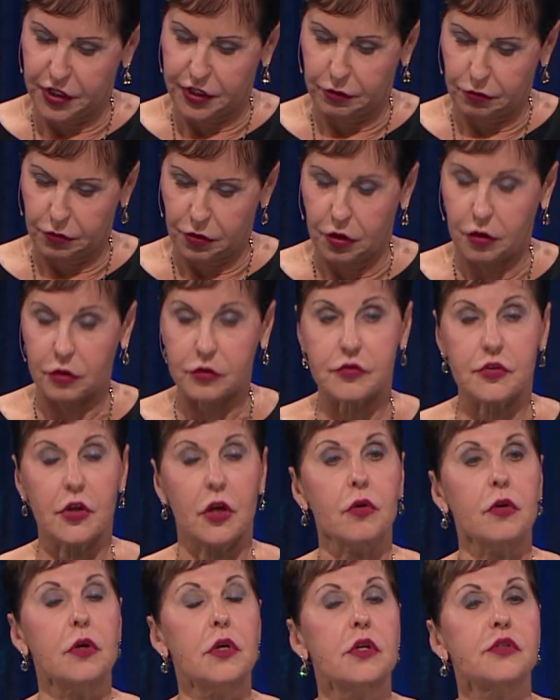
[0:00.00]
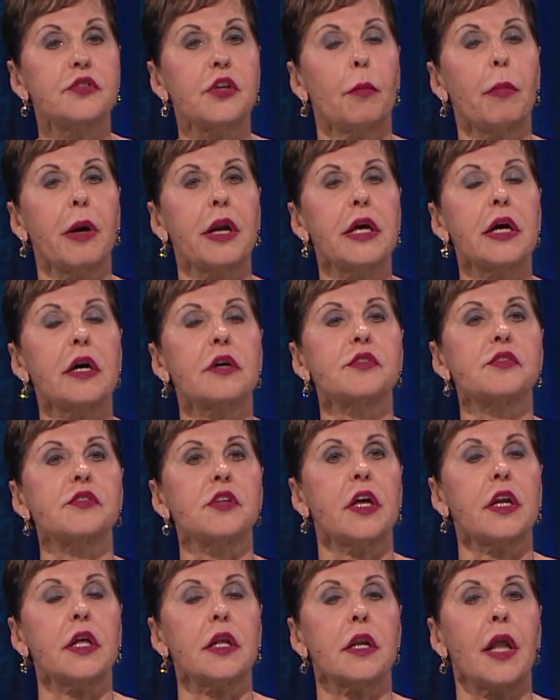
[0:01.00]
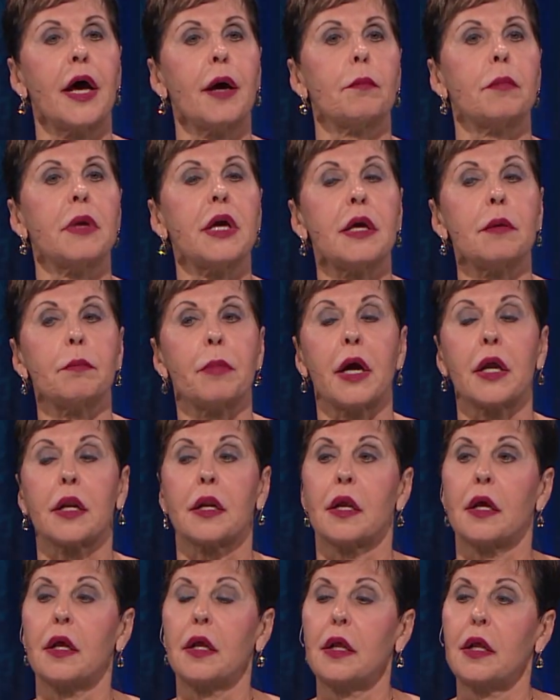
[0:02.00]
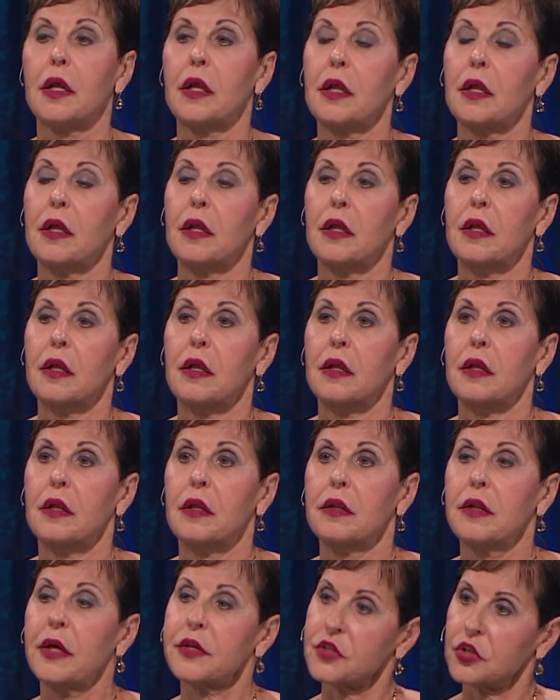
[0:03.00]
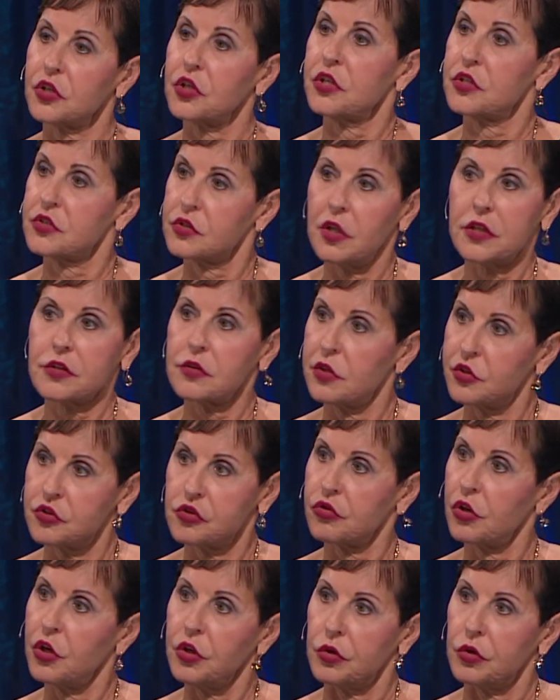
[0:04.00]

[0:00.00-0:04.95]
Nie chcę tu nic zawłaszczać, więc zwracam uwagę, że ktoś inny to powiedział, nie ja.